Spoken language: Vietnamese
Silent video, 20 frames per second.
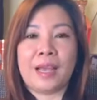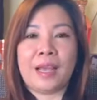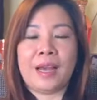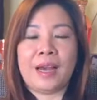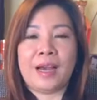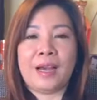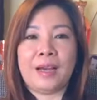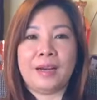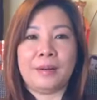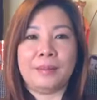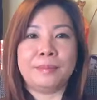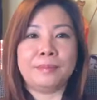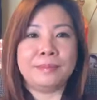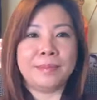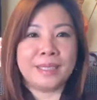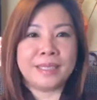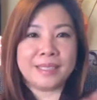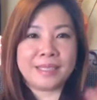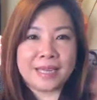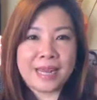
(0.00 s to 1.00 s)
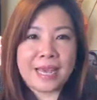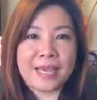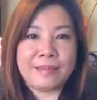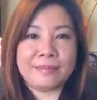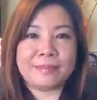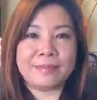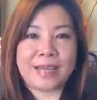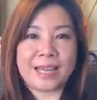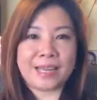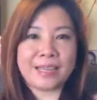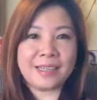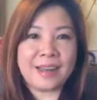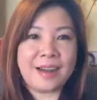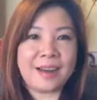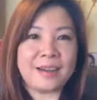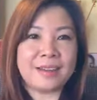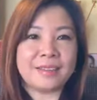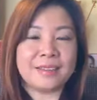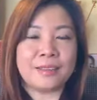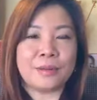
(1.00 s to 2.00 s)
à, mình đem cái
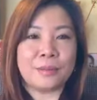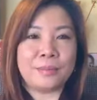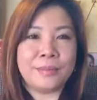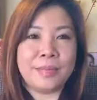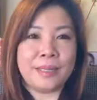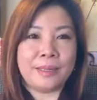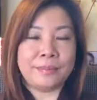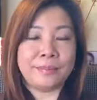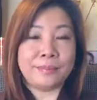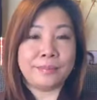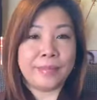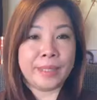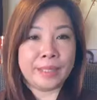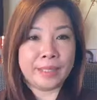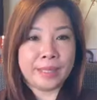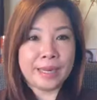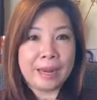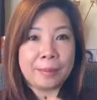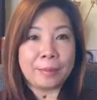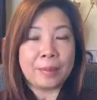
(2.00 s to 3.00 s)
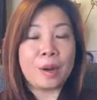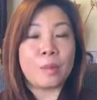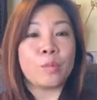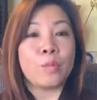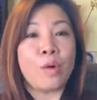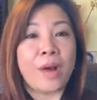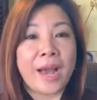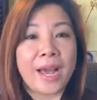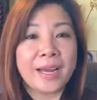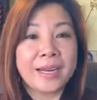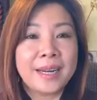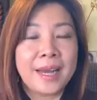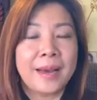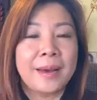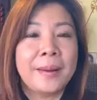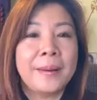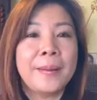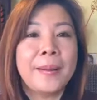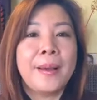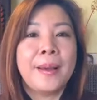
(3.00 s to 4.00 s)
thân của mình mình làm công quả nè
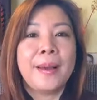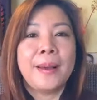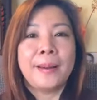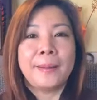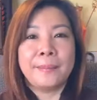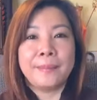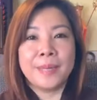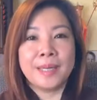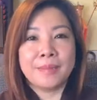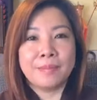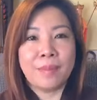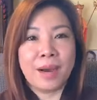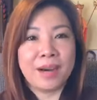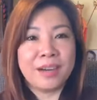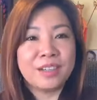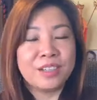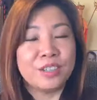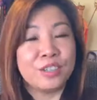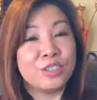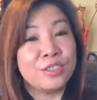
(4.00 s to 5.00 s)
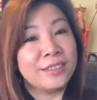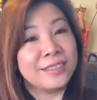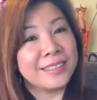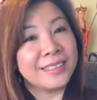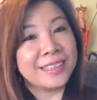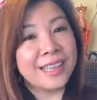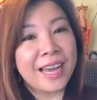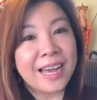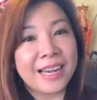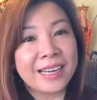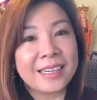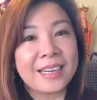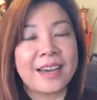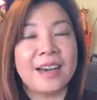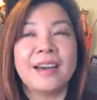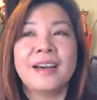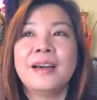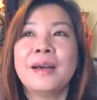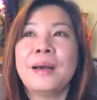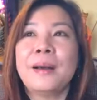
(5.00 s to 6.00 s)
mình mở cửa cho người ta nè
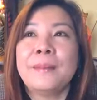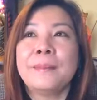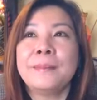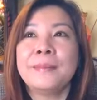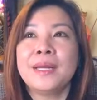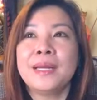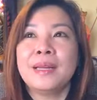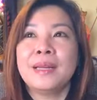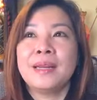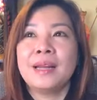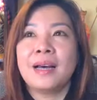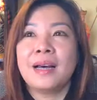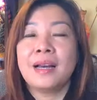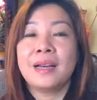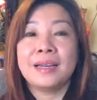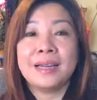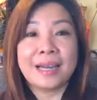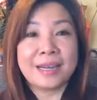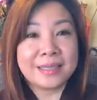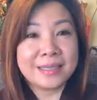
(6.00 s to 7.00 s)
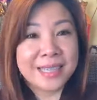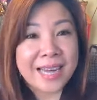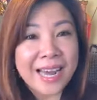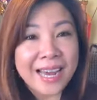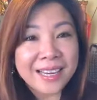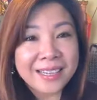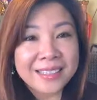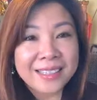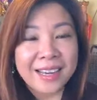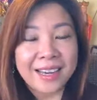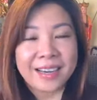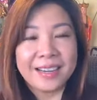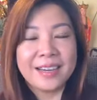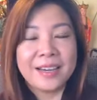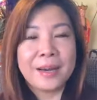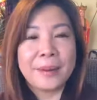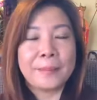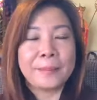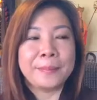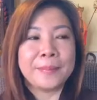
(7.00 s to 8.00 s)
mình à, lặt rác nè
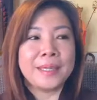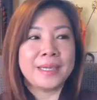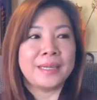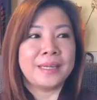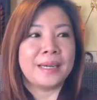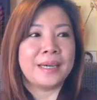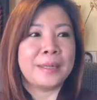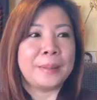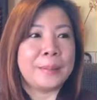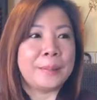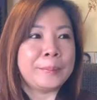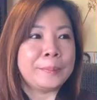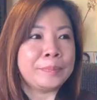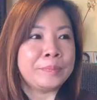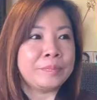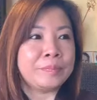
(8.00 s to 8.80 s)
mình à,